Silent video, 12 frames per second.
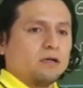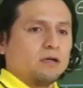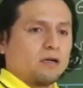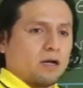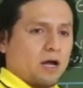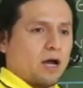
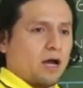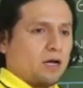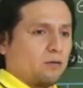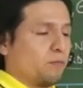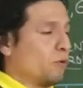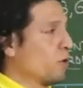
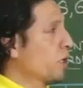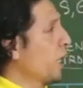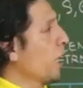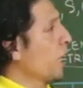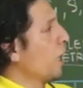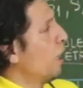Claro. ¿Por
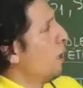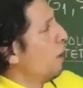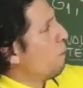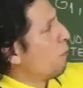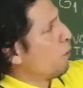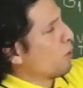qué?
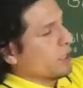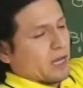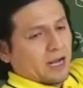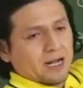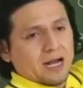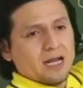Porque
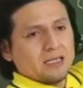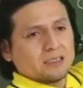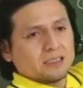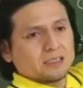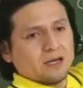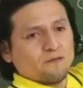acá se
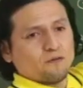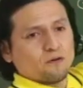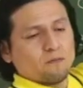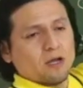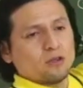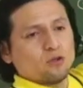está
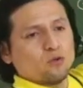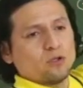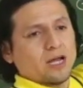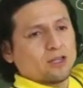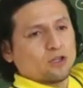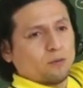formando
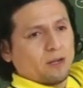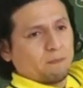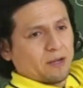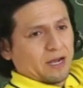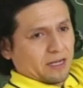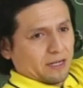una doble
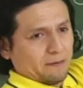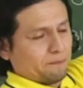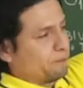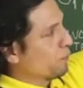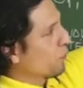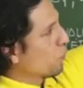placa.
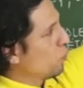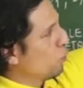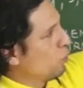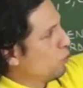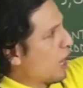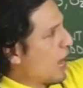
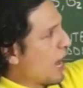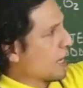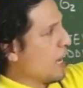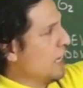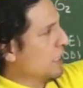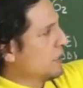
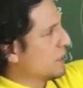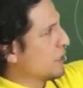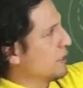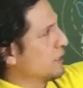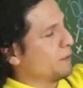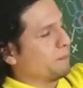Acá se
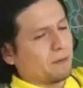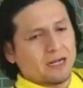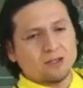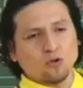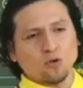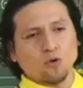están
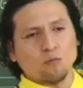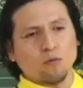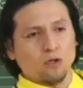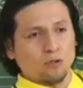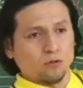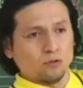separando
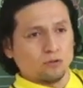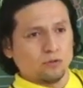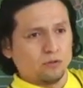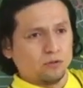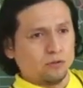homólogos.